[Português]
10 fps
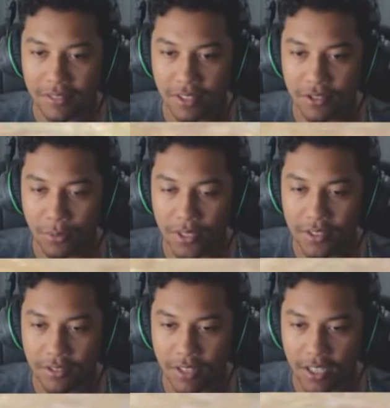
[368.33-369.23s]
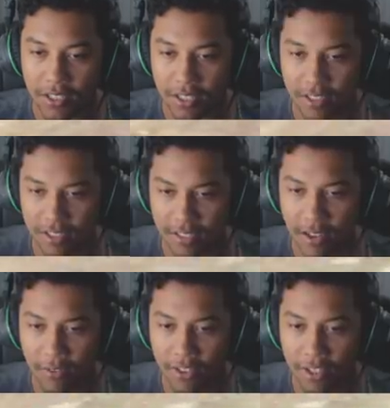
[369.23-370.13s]
Tá? Eu tomei tiro dele aqui nessa
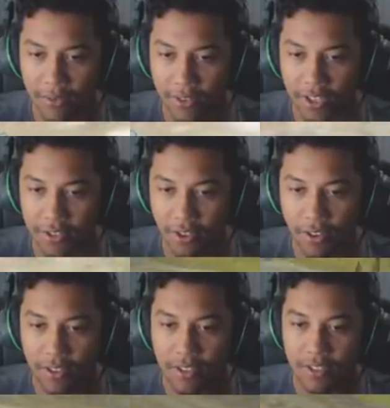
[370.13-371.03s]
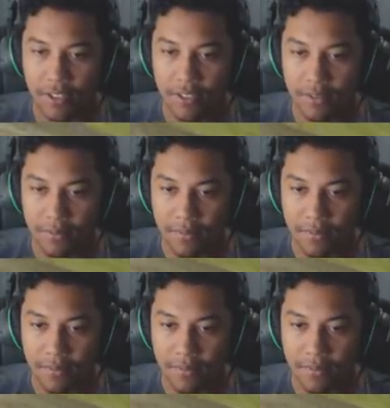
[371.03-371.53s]
árvore da frente, ó. Onde ele tá?